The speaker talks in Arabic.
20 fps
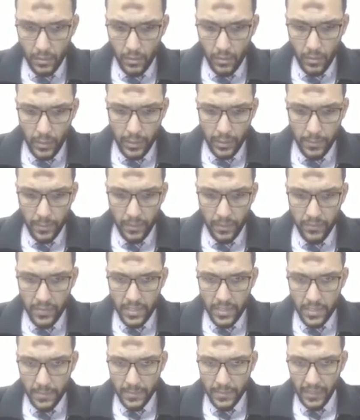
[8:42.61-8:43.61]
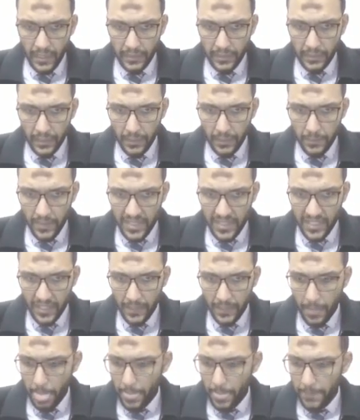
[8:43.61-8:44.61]
اقول له هايبر ريفرنس بتاعتك
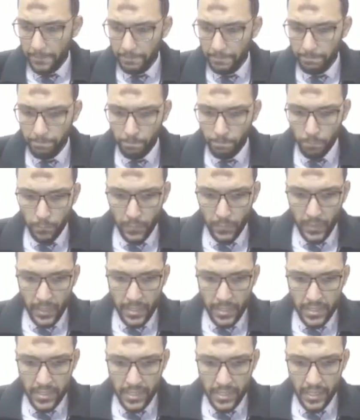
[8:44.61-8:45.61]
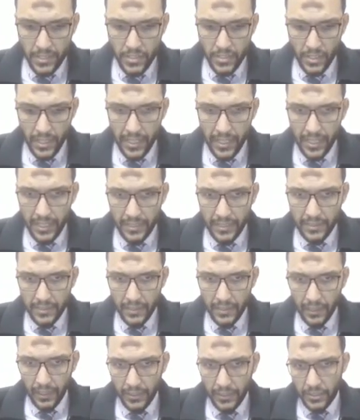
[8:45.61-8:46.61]
مثلا سلاش
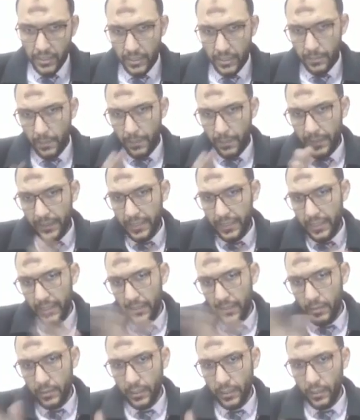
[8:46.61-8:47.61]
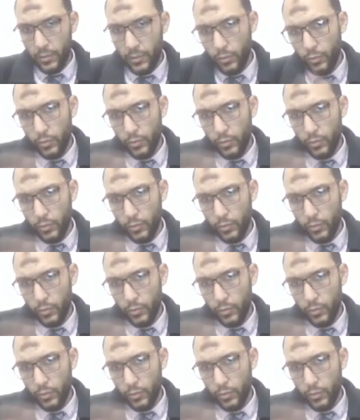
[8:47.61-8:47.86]
اد عشان تبقى بعد كده دوت